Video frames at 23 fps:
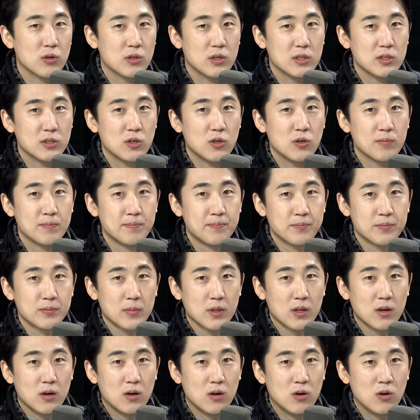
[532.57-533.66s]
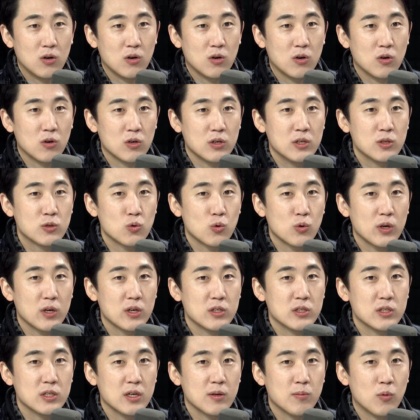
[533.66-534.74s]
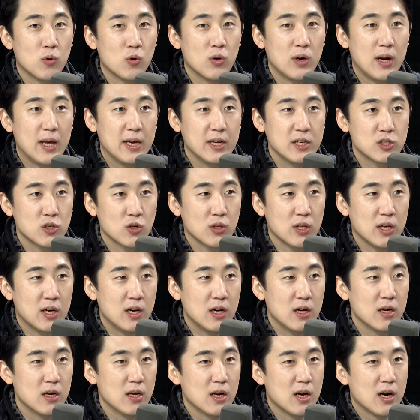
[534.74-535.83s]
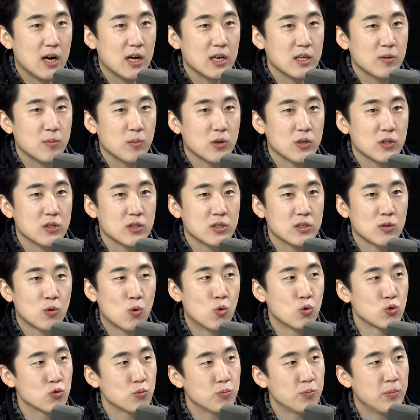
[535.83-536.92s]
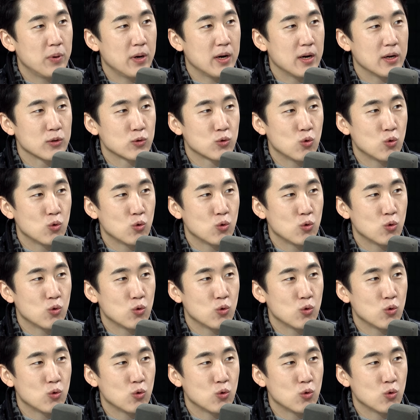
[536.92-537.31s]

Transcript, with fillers: 그래서 어 일종의 이제 뭐 레이저나 아니면은 고주파,